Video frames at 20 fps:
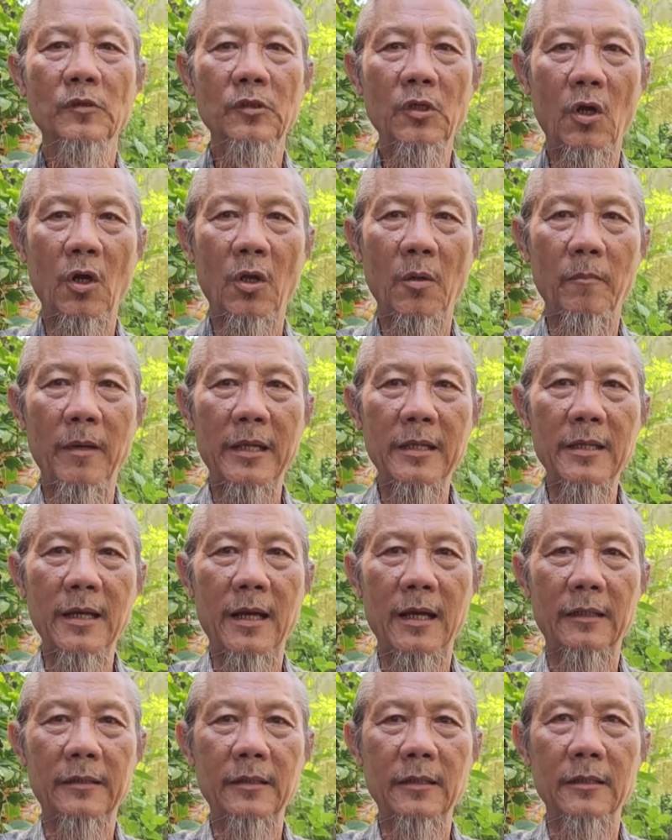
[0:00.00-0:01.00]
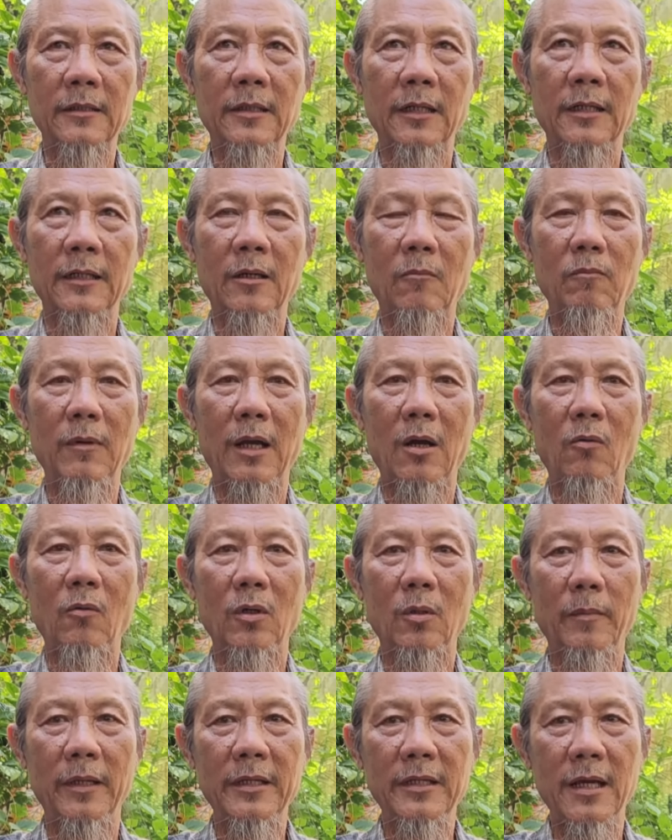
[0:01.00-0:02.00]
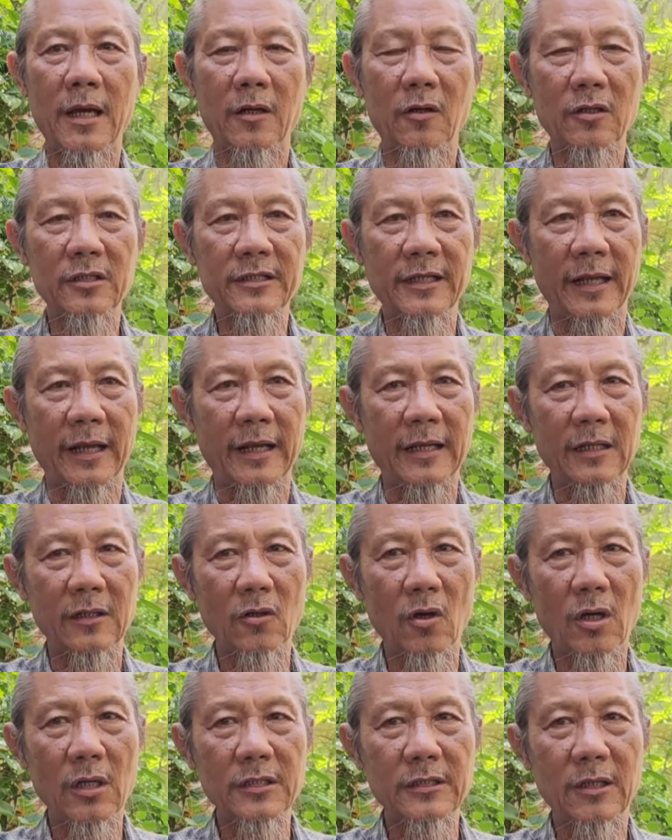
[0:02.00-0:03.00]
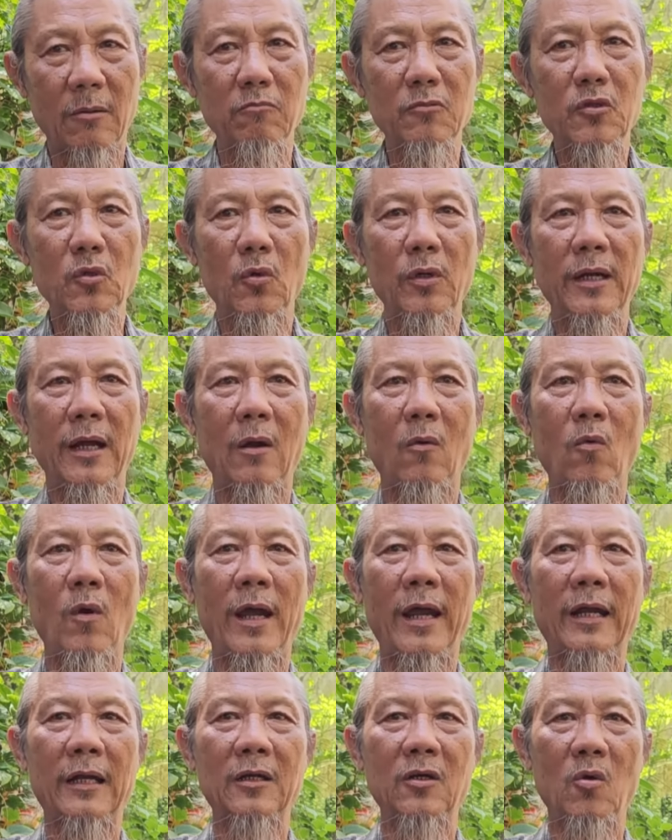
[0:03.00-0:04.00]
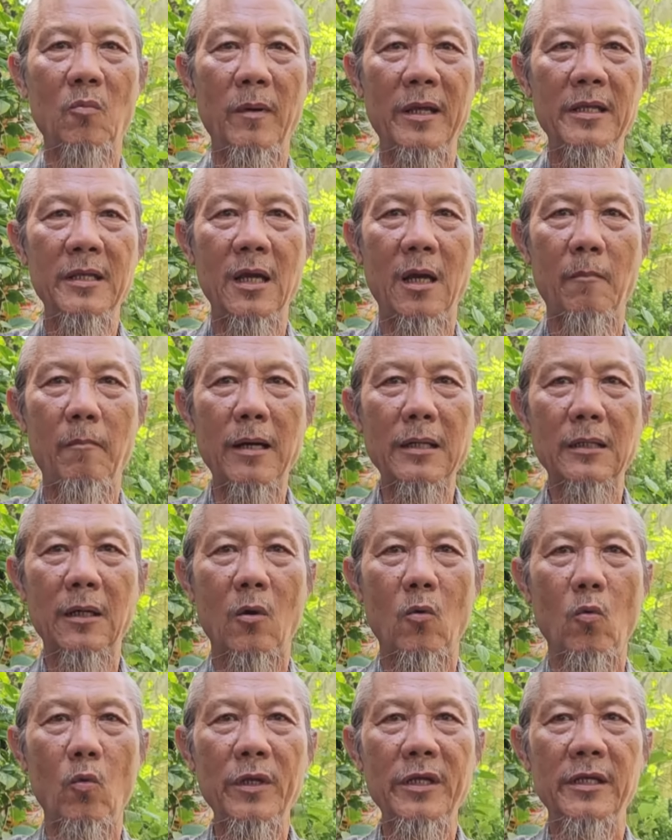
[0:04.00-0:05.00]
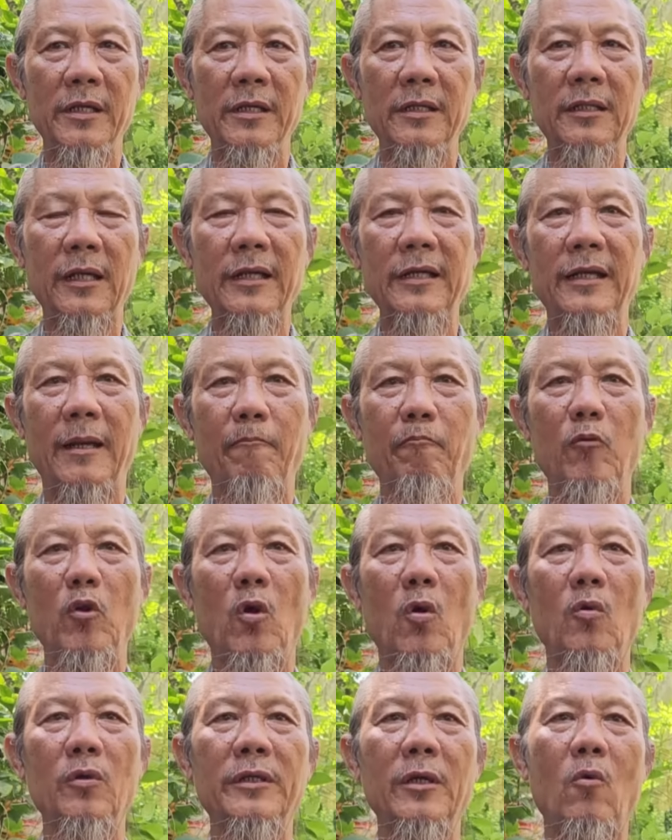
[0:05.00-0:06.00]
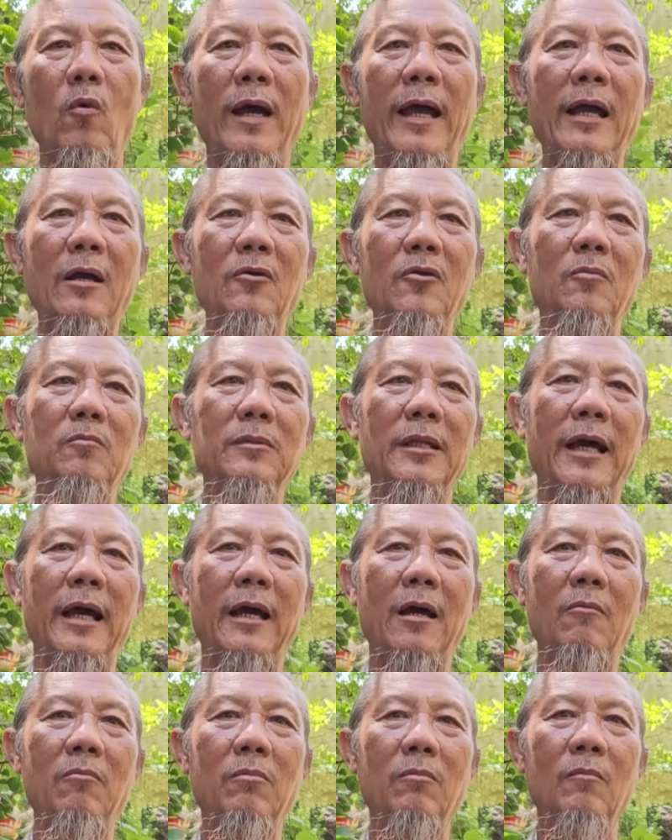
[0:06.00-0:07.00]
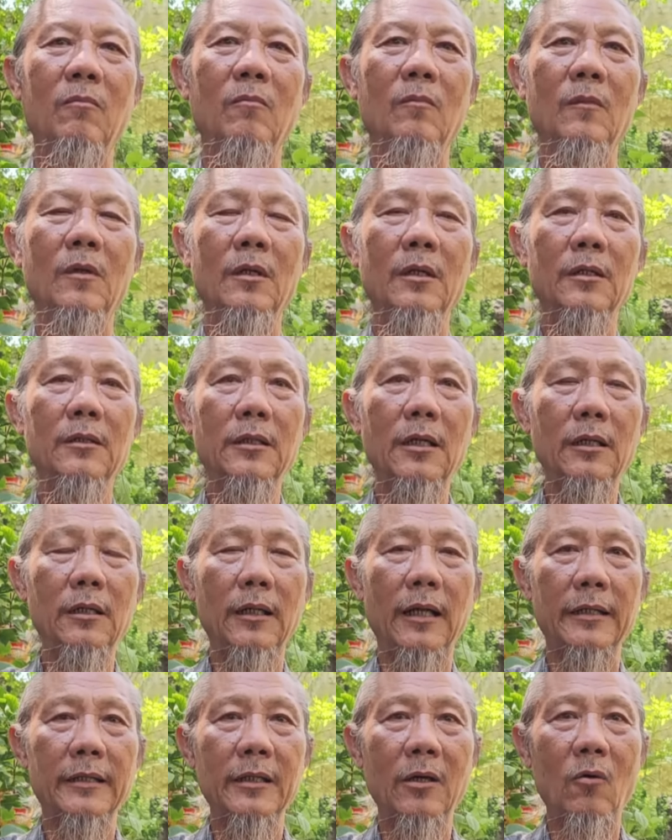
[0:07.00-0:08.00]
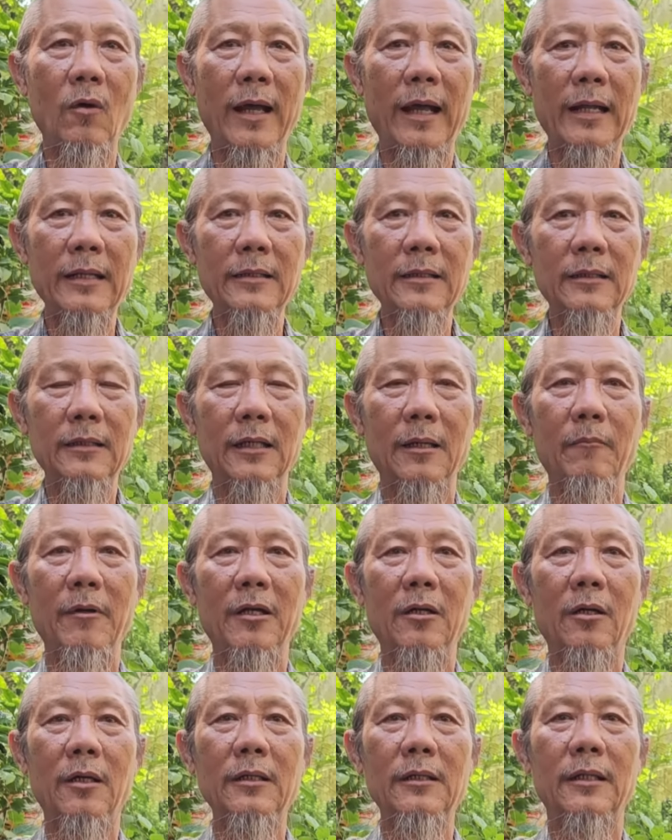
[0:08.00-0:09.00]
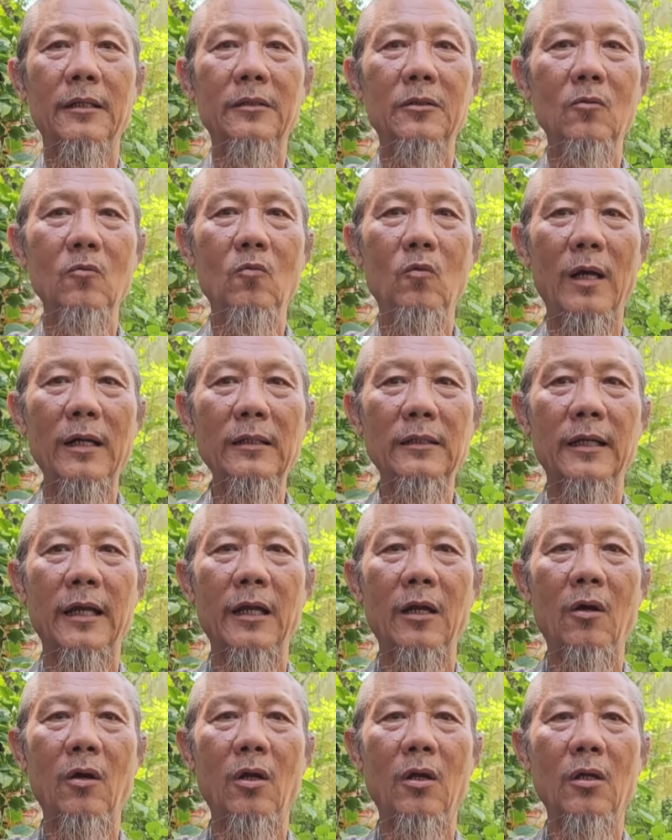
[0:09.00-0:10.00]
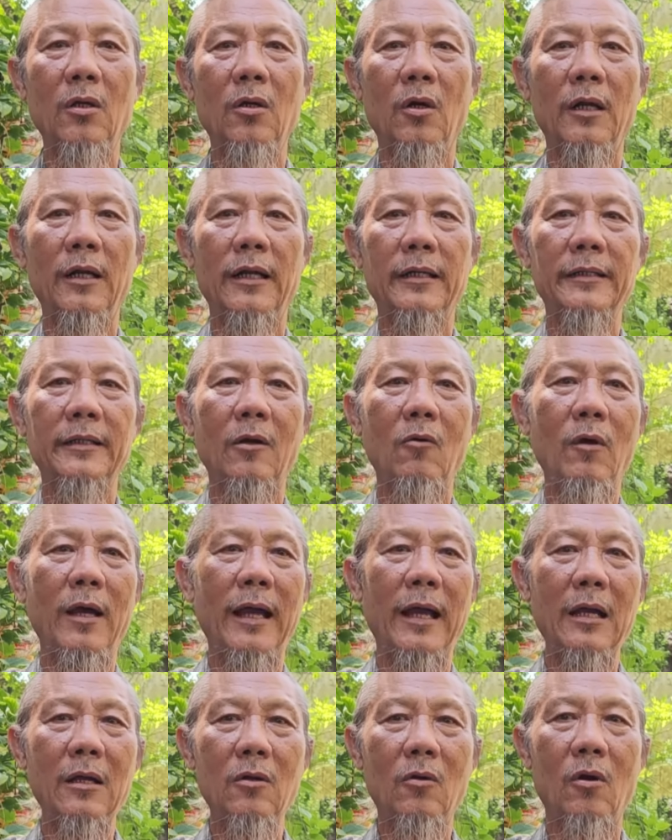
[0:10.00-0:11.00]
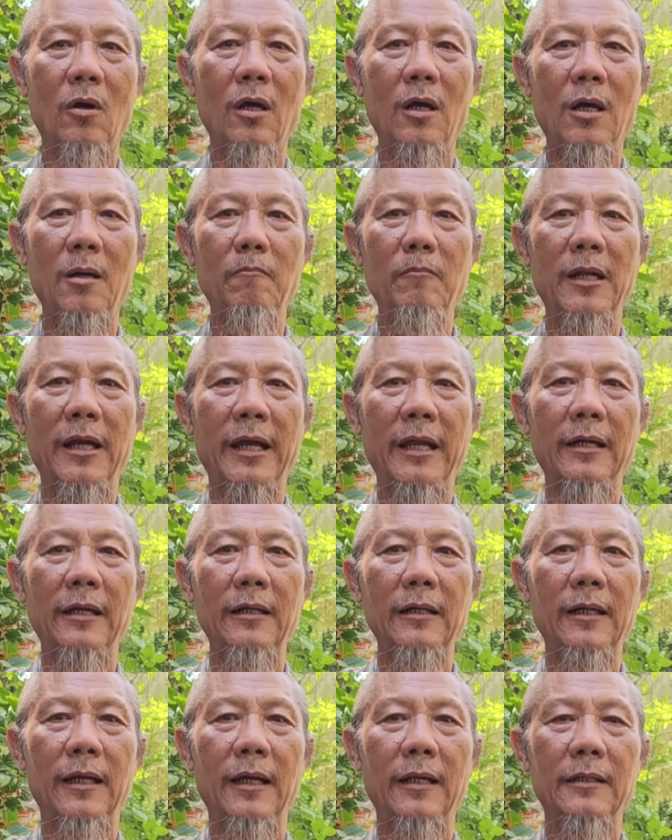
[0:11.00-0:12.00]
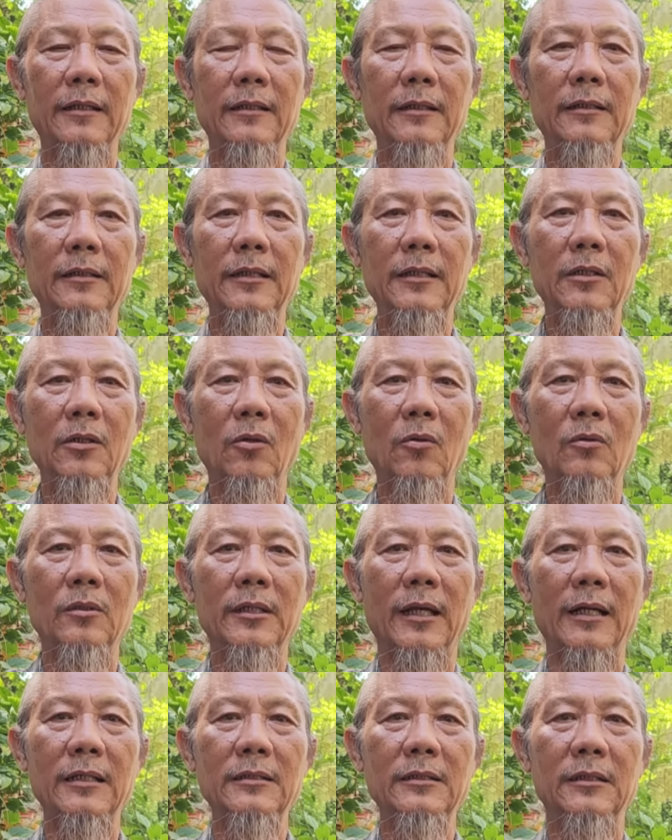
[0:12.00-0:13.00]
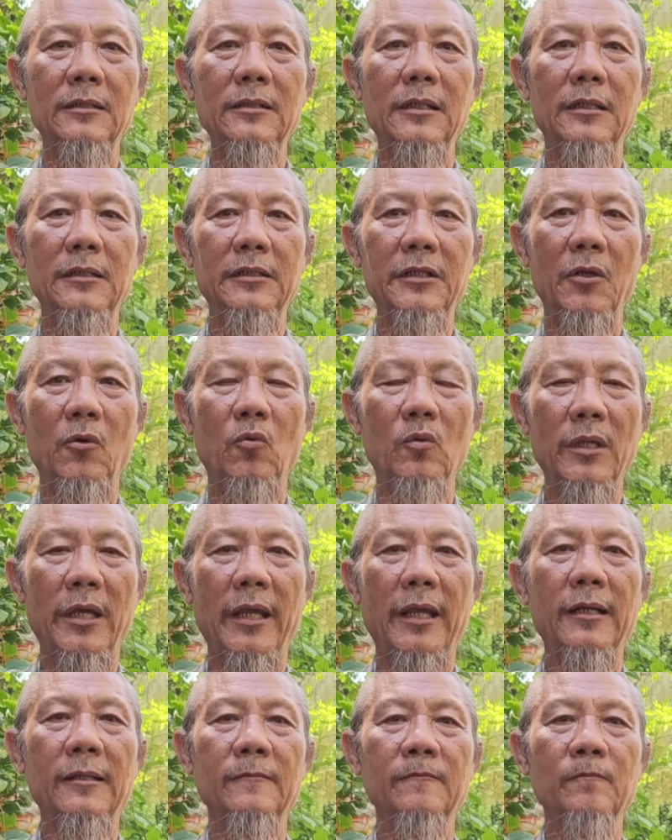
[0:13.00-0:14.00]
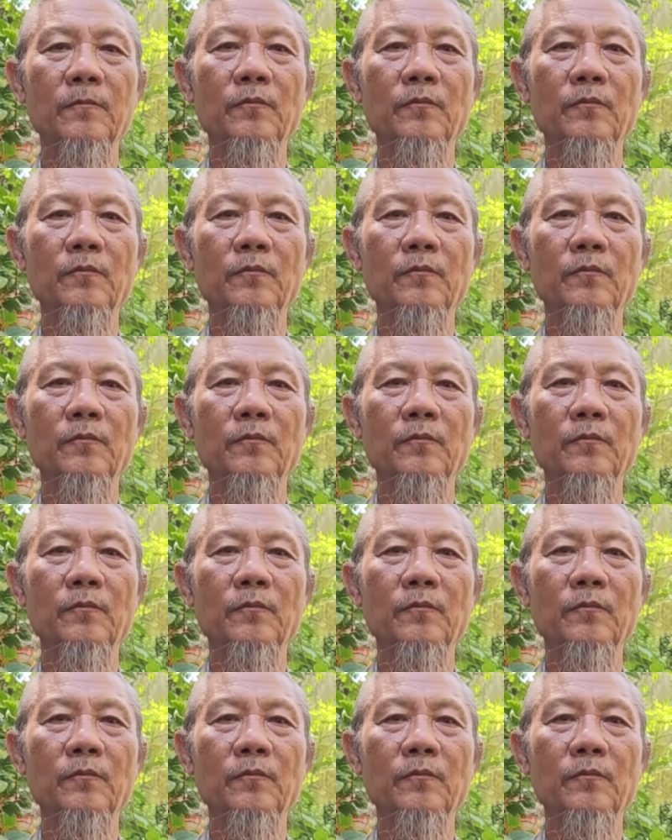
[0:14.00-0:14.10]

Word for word: Rồi bây giờ từ Đông Âu rồi bây giờ nó sẽ đó xong xuôi đàng hoàng. Rồi bây giờ bắt đầu quý vị thấy rầm rộ châu Á của chúng ta không? Tức là châu Á, tức là mình nói là Trung Quốc, Đài Loan nó gọi là châu Á. Còn hôm nay đó là như thí dụ giả sử như Triều Tiên,